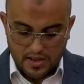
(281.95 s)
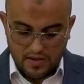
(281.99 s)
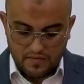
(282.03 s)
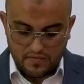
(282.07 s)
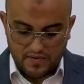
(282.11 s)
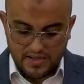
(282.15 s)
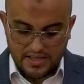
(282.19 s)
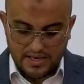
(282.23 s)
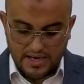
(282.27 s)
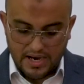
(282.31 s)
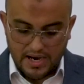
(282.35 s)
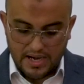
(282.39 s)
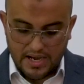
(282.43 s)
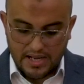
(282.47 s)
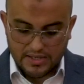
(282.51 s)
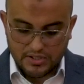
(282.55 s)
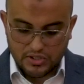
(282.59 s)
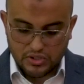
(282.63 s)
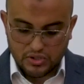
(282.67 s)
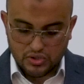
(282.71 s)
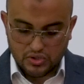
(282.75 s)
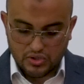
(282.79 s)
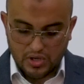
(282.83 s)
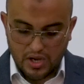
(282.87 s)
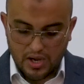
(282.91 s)
في رحلة
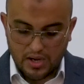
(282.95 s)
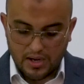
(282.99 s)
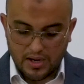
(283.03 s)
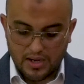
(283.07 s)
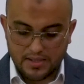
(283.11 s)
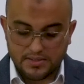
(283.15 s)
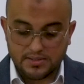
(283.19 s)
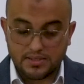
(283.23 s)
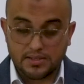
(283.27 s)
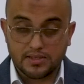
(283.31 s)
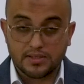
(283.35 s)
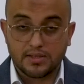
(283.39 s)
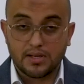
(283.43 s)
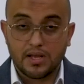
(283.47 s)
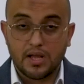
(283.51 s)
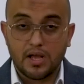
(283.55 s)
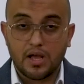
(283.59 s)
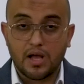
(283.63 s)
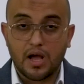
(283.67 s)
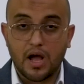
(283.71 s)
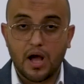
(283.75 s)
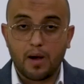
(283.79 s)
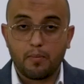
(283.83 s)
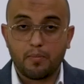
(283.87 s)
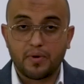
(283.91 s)
شاقة
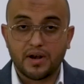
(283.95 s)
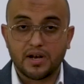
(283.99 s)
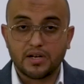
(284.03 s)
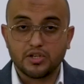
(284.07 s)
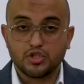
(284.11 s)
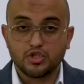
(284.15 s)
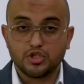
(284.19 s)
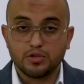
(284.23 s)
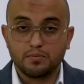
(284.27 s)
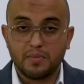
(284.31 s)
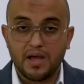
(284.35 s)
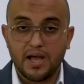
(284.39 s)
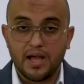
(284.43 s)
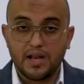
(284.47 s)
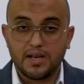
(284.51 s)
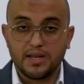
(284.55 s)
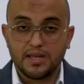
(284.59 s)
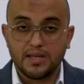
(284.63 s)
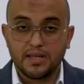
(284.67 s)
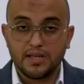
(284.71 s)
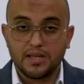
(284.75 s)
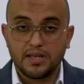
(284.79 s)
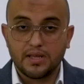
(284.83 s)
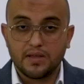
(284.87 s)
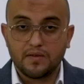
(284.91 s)
عبر
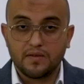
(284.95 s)
الجبال